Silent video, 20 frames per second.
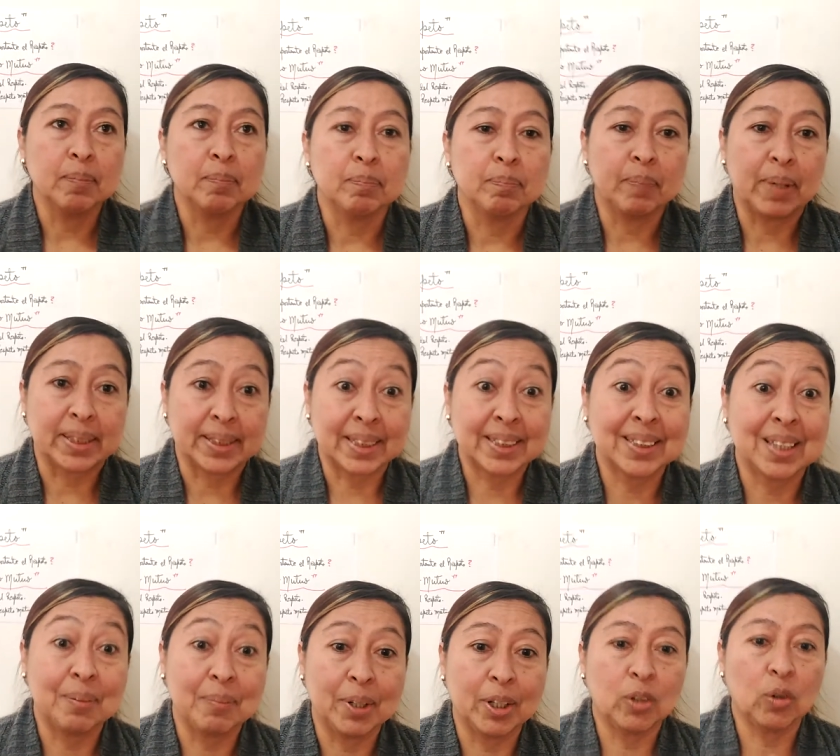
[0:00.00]
vas a
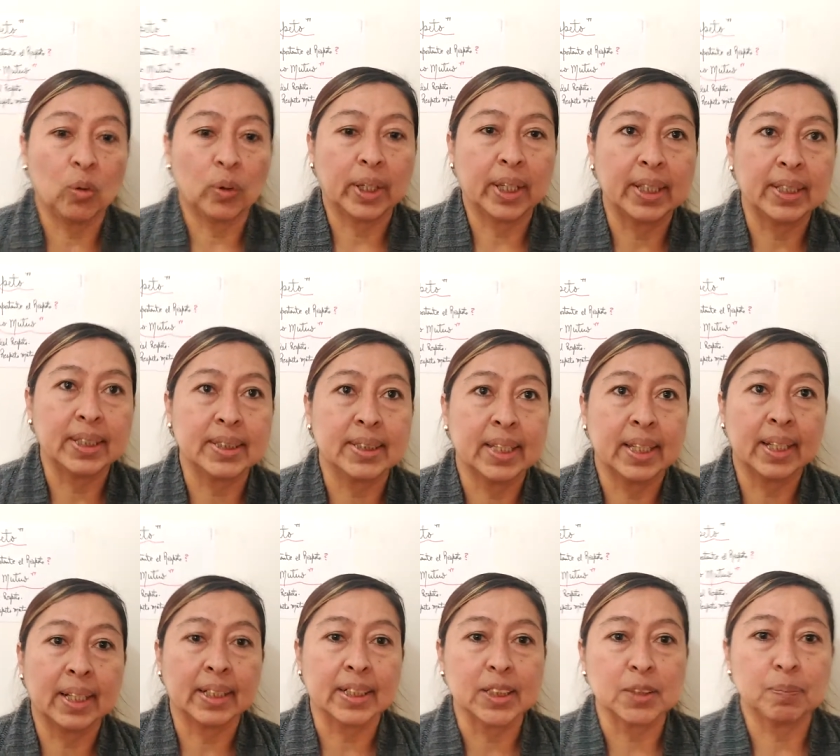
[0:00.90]
saber lo que es
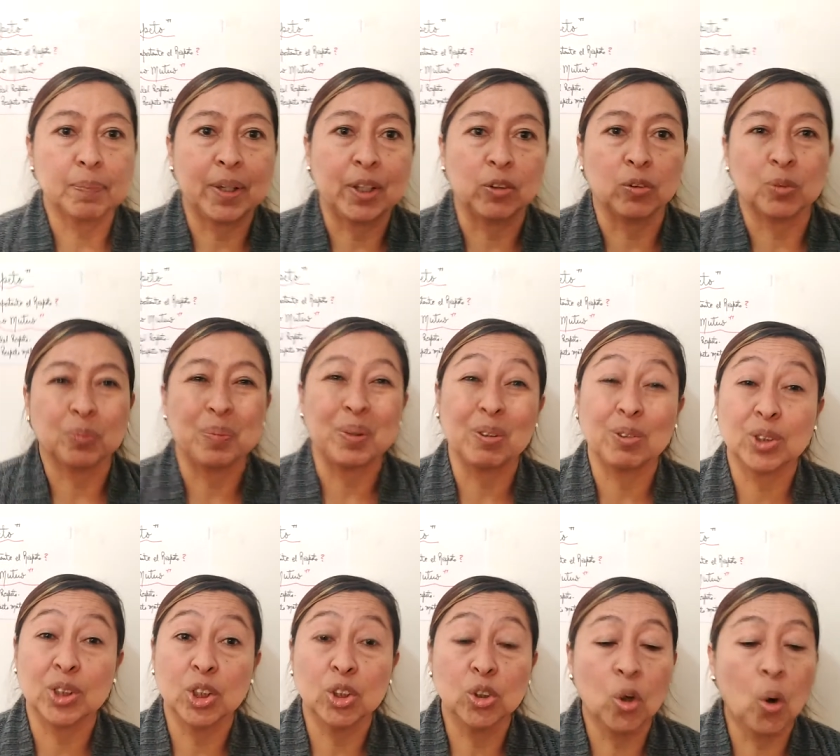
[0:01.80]
el respeto, pero
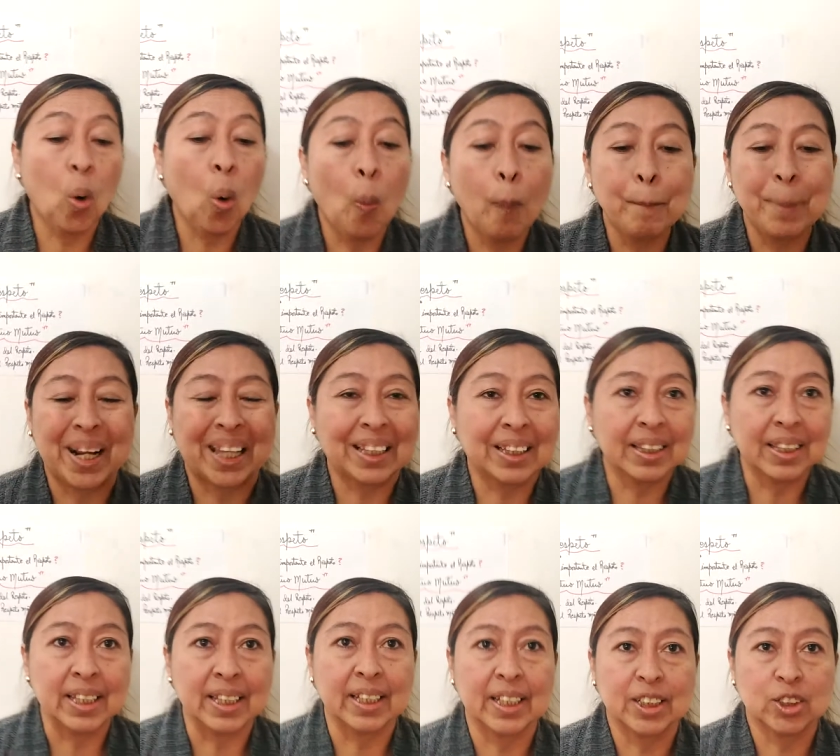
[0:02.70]
si no
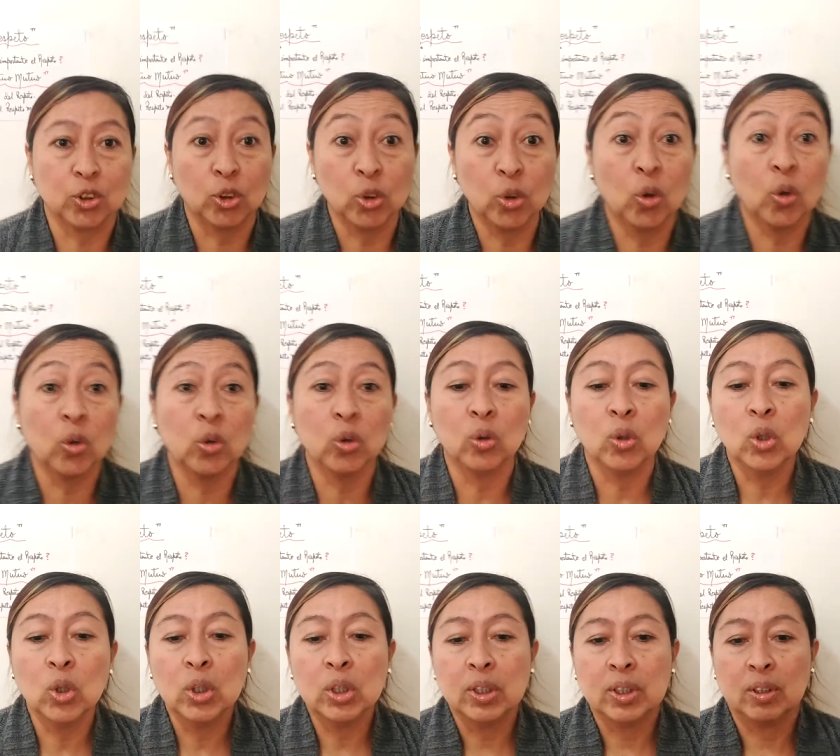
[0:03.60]
practicas o no,
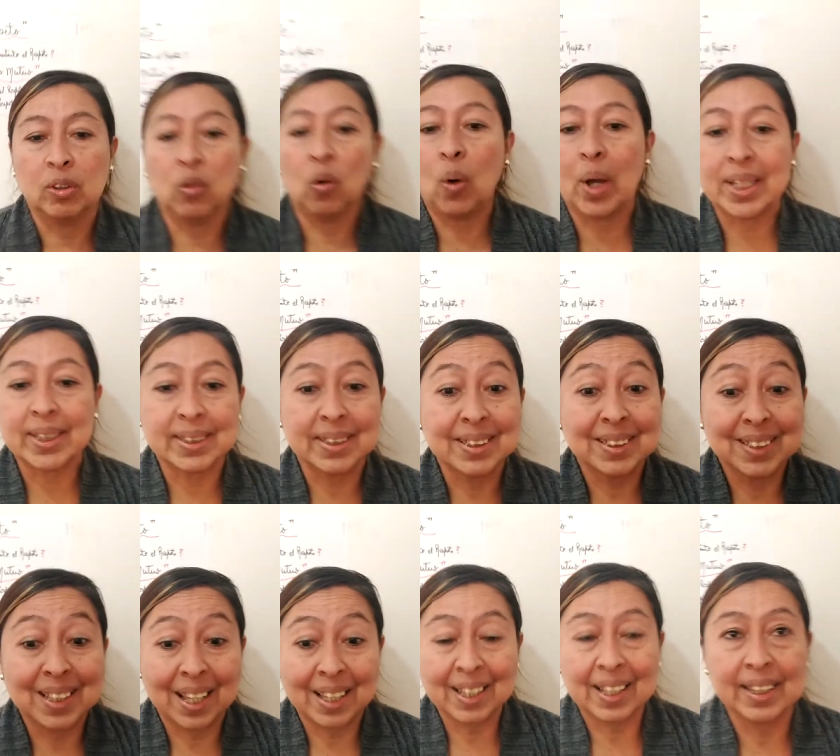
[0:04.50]
no haces
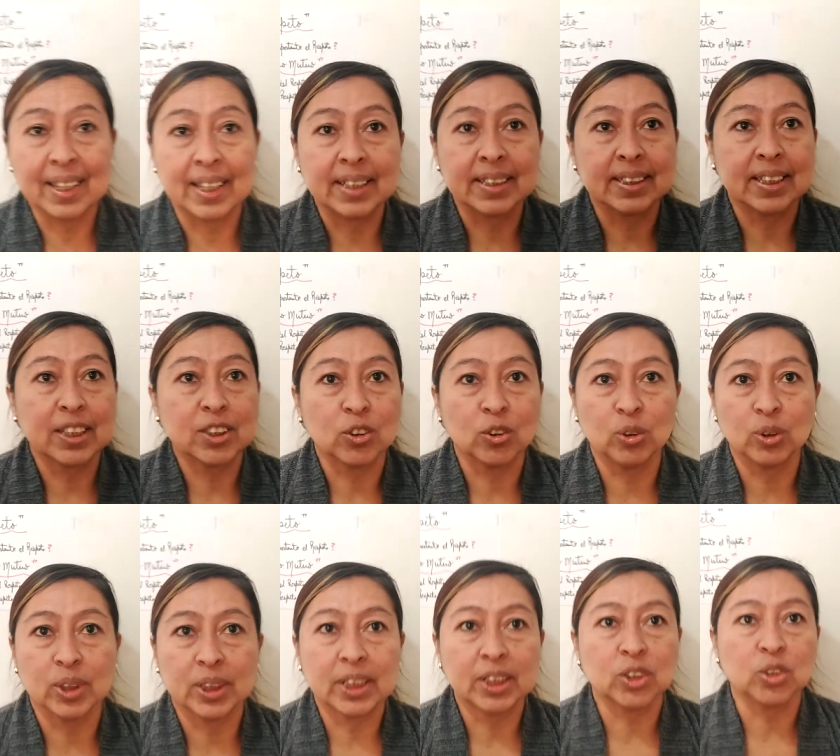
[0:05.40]
nada de estas
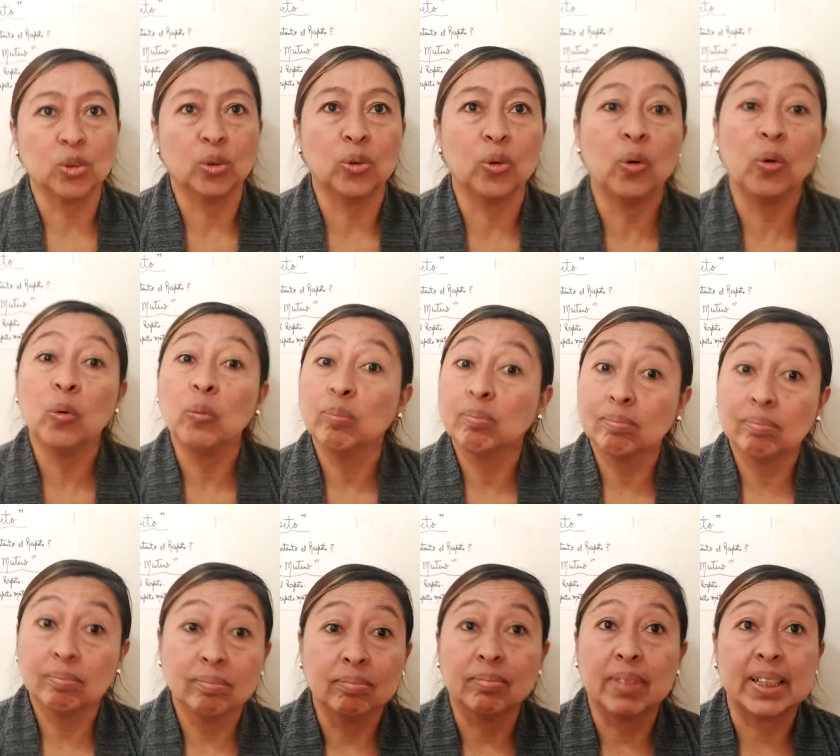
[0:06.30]
cosas, todo
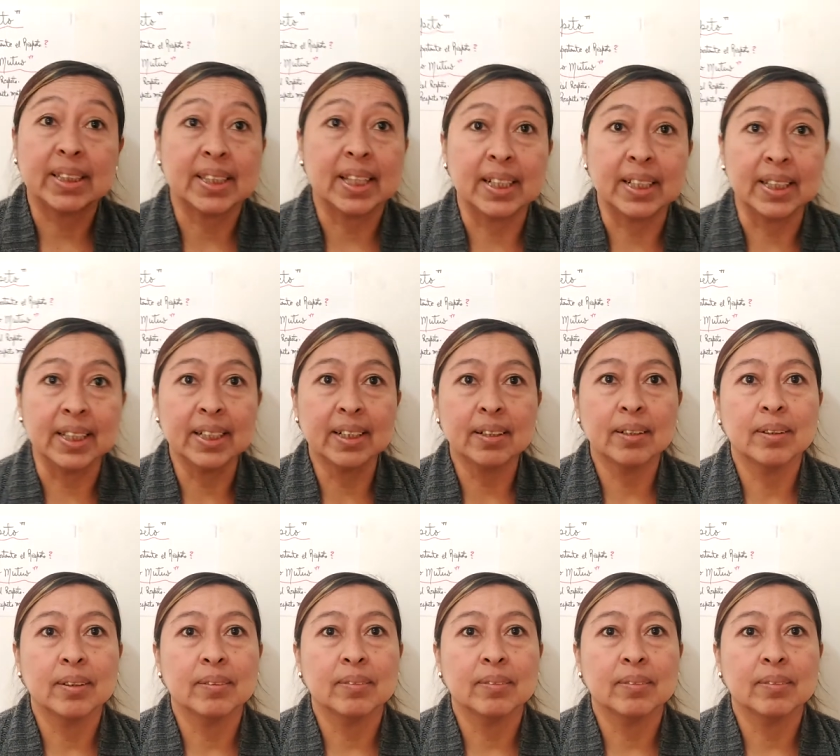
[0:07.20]
va a salir